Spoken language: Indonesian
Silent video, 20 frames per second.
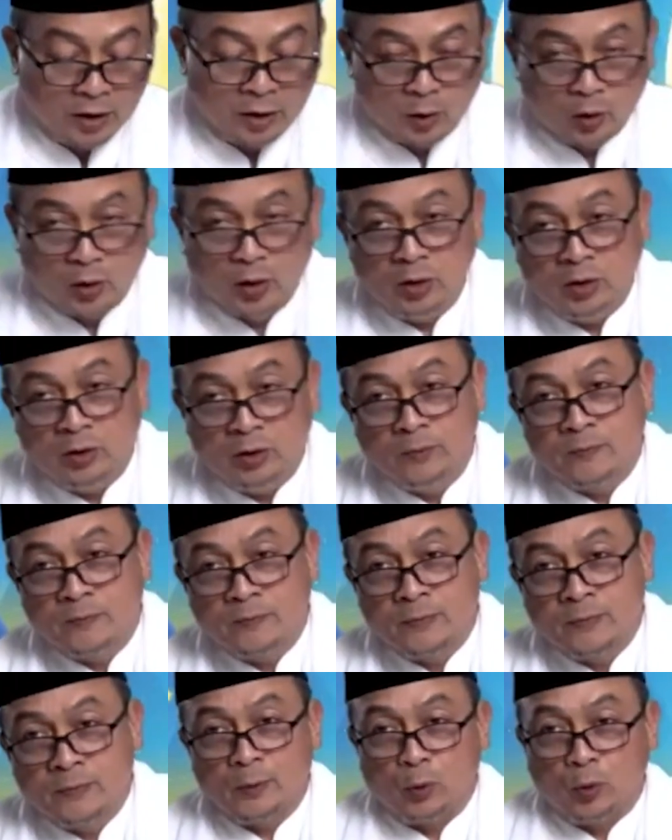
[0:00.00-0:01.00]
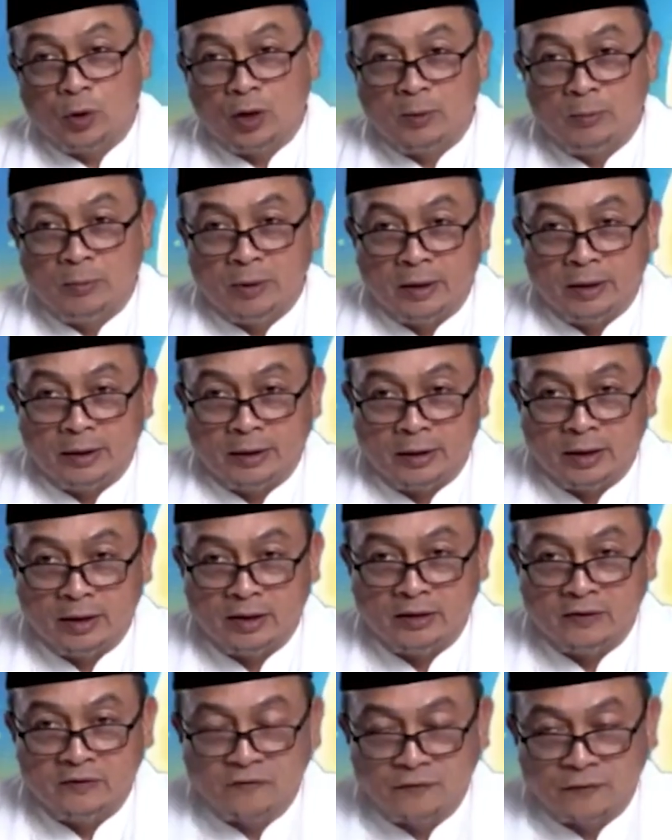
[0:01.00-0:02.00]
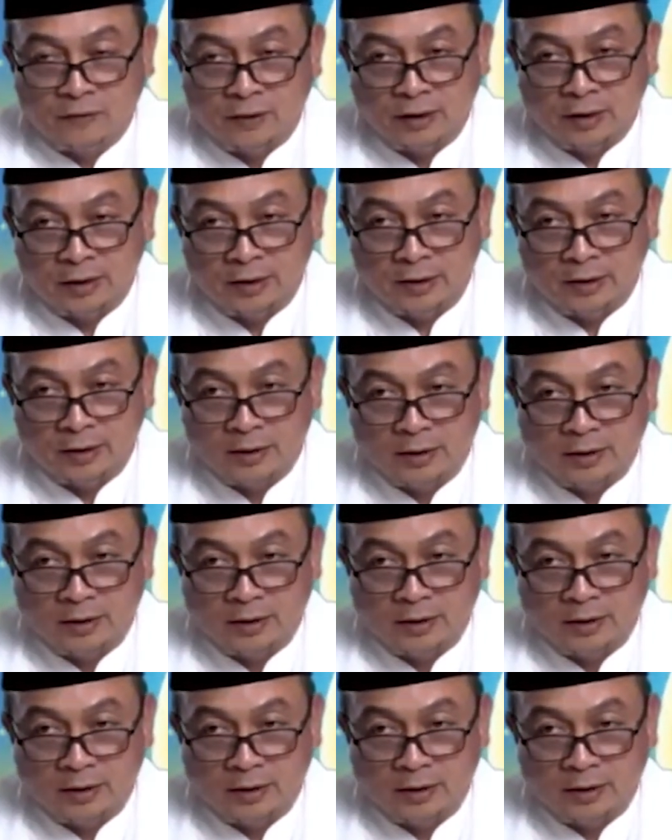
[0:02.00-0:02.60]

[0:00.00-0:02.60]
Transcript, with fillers: jahra wa ma yakhfa.